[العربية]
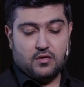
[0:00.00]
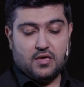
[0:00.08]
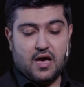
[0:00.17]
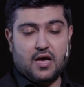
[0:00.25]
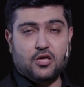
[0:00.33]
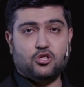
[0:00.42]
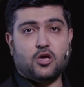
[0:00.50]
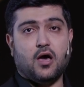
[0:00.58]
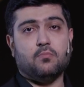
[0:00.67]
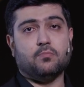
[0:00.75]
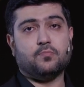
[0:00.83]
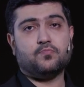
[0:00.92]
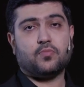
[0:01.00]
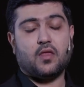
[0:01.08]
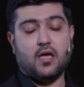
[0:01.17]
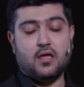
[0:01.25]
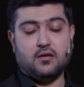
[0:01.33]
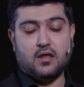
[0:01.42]
يا هشام
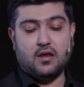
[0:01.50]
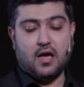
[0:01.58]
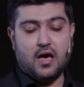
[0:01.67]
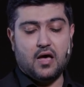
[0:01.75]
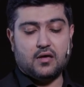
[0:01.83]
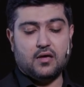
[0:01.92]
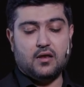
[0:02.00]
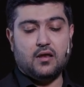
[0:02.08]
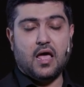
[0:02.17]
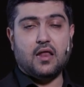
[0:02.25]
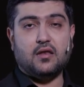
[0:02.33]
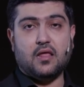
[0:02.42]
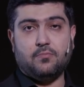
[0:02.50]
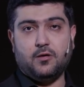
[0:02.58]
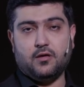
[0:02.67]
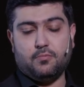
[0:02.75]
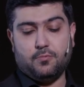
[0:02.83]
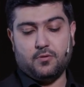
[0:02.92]
ان العاقل
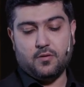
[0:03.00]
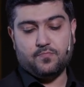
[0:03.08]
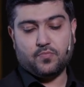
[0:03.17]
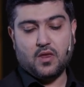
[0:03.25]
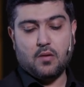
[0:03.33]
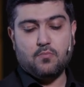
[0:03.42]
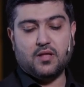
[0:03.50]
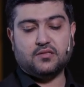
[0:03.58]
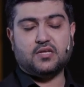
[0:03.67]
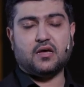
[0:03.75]
اللبيب من